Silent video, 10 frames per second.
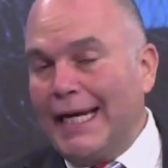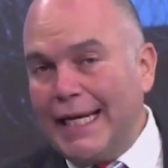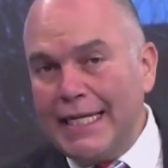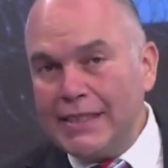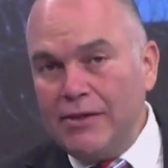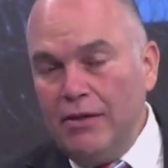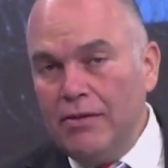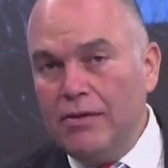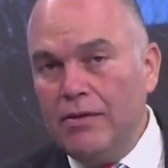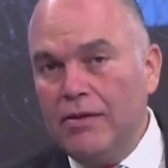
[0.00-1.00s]

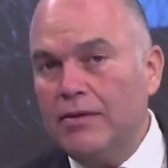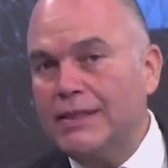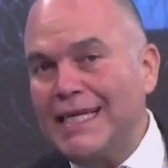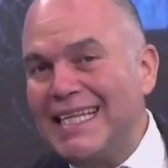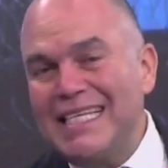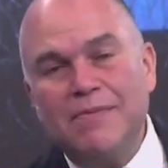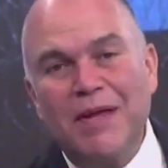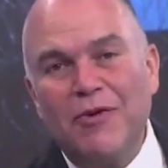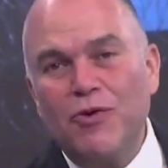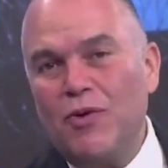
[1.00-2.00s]
riesgo se
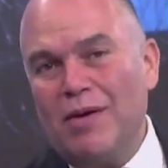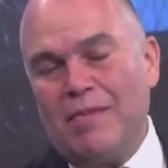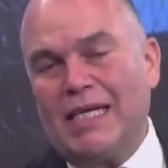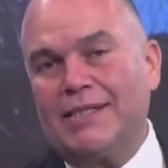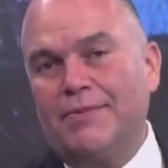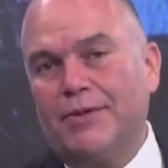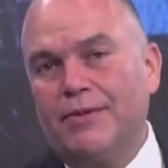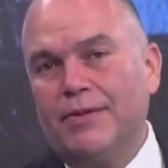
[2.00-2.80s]
disminuyó al máximo.